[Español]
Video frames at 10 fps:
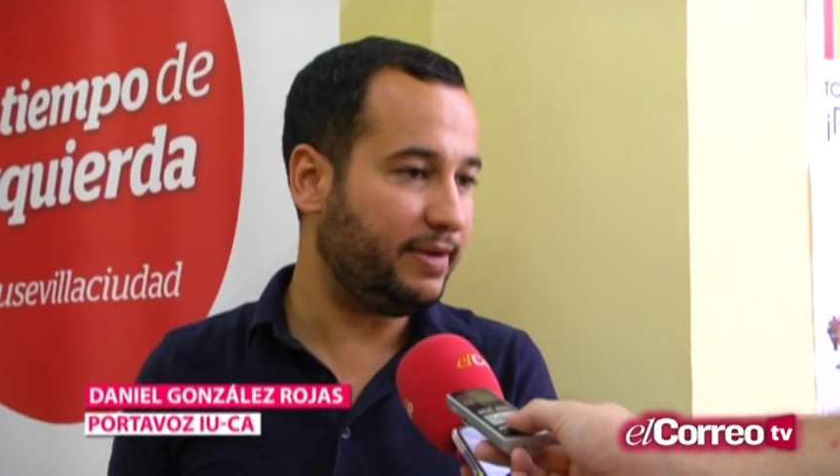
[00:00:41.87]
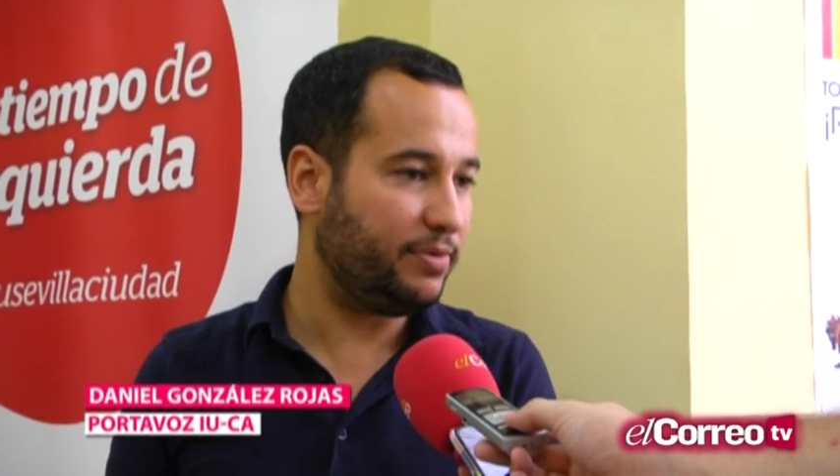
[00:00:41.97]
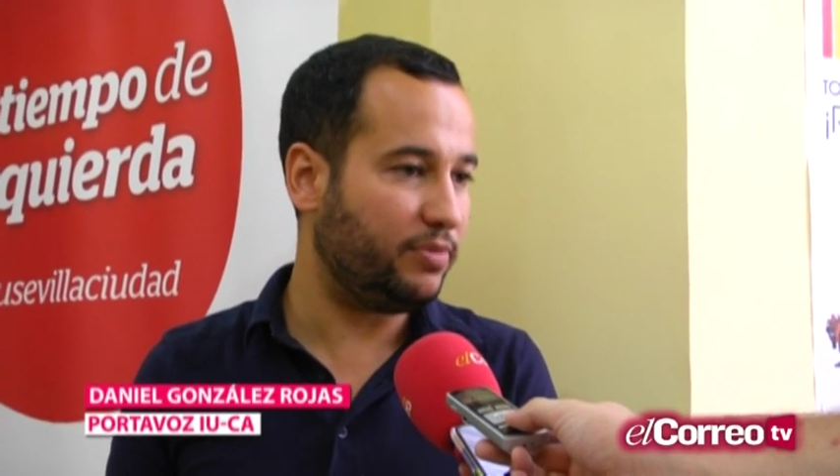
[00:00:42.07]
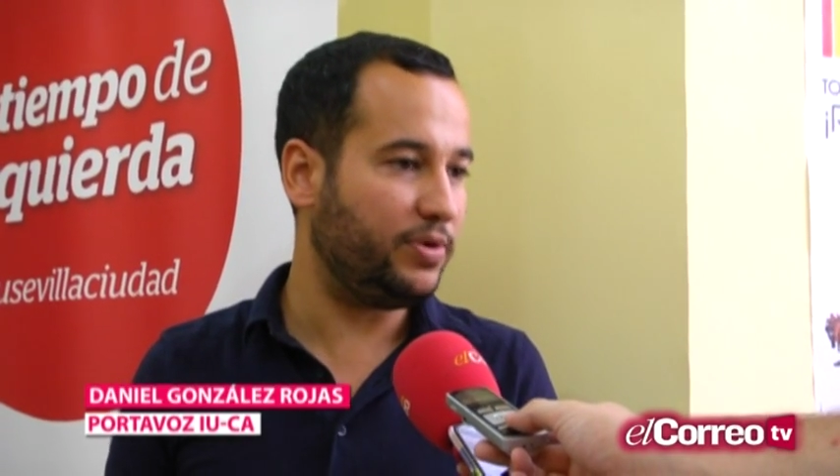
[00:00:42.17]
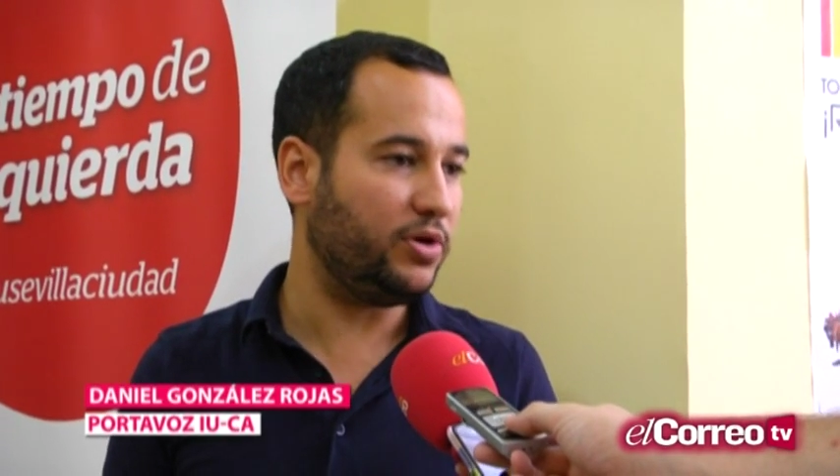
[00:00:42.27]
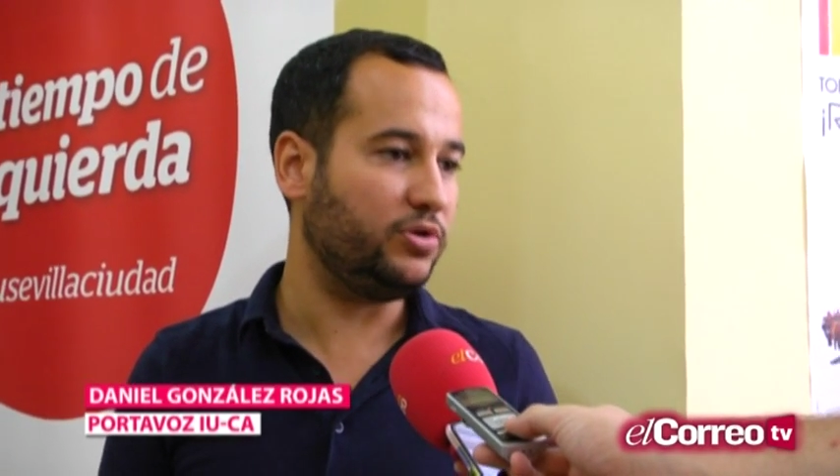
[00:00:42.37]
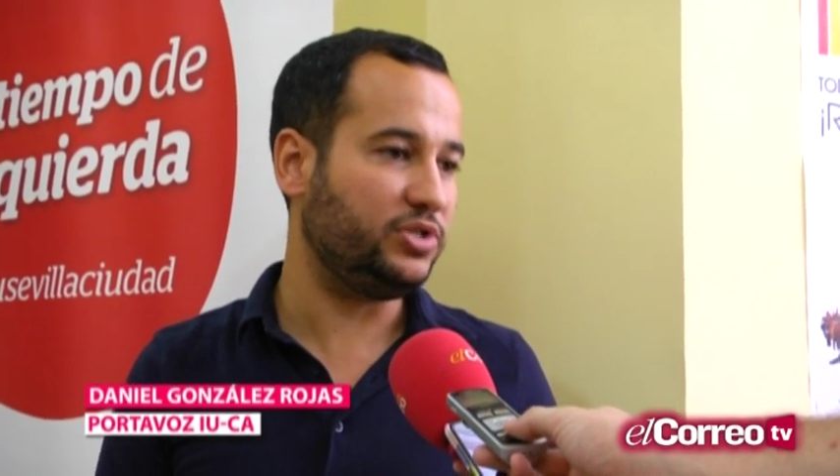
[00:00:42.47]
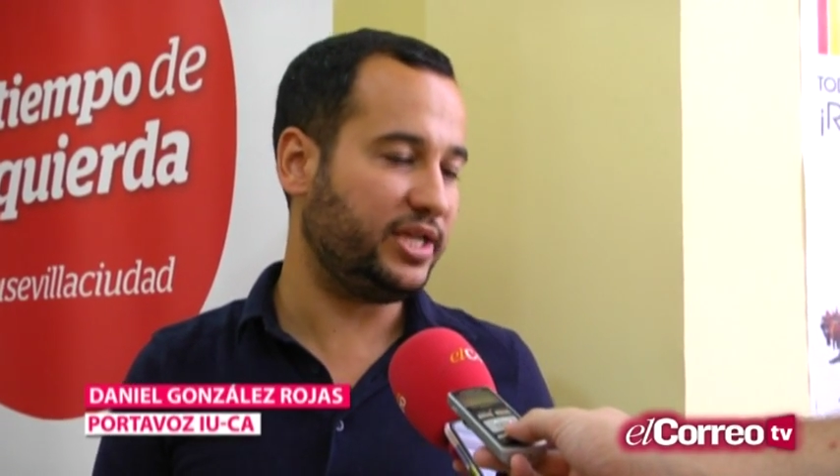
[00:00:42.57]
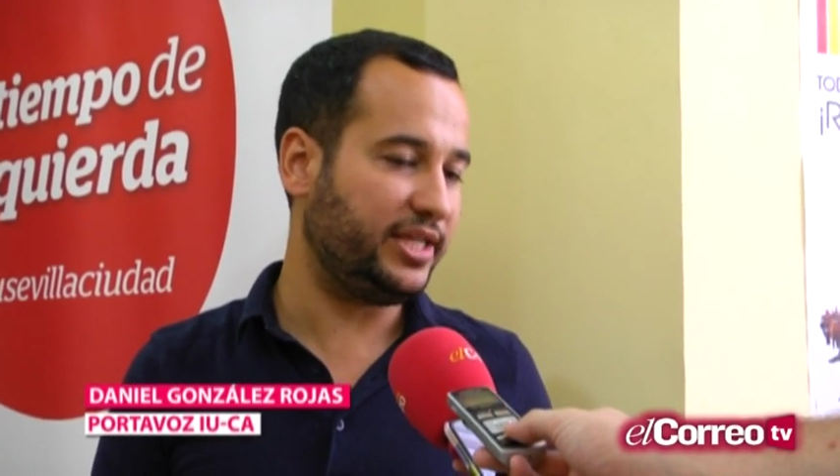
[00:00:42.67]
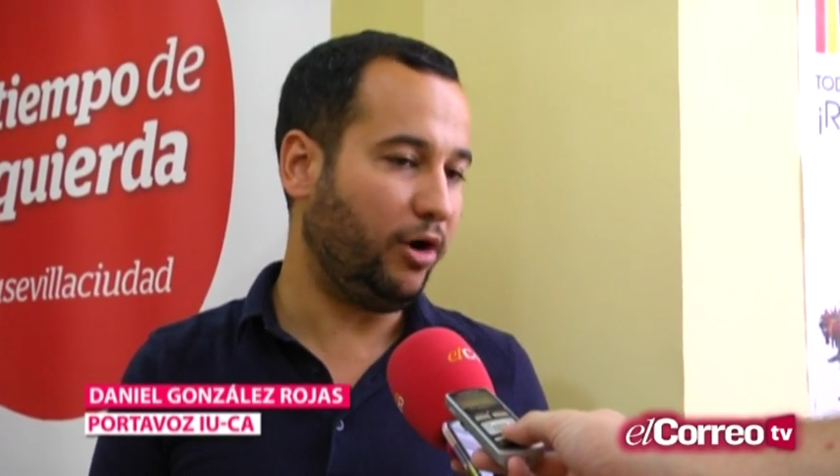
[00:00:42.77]
el propio
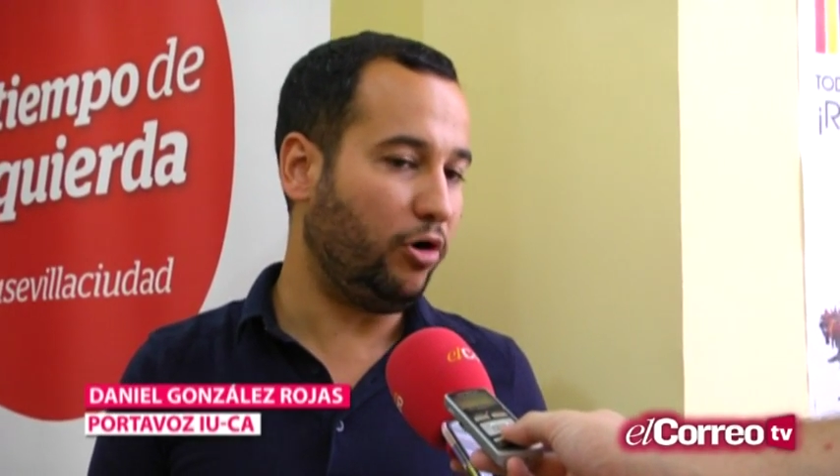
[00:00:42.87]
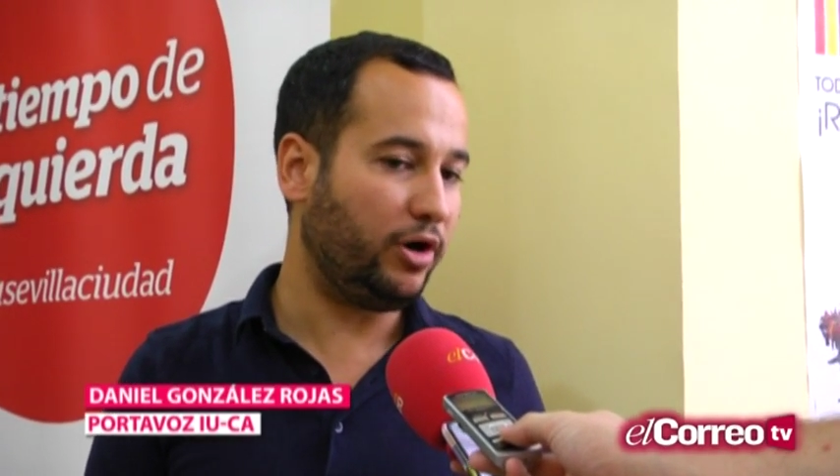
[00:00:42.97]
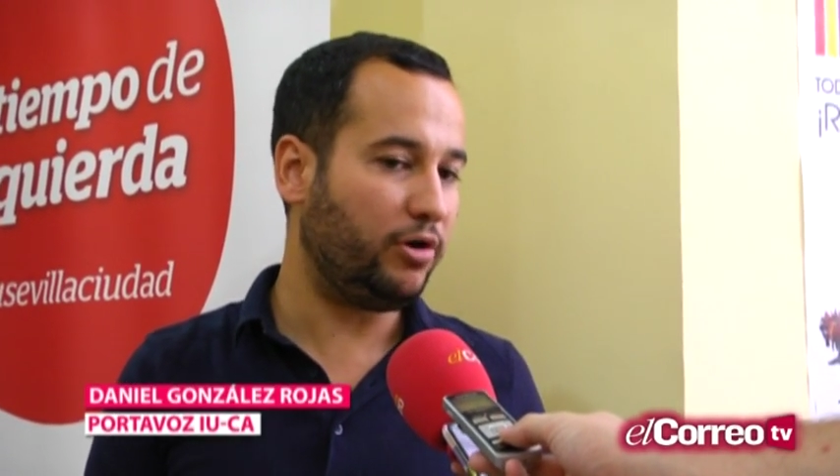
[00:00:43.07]
secretario lo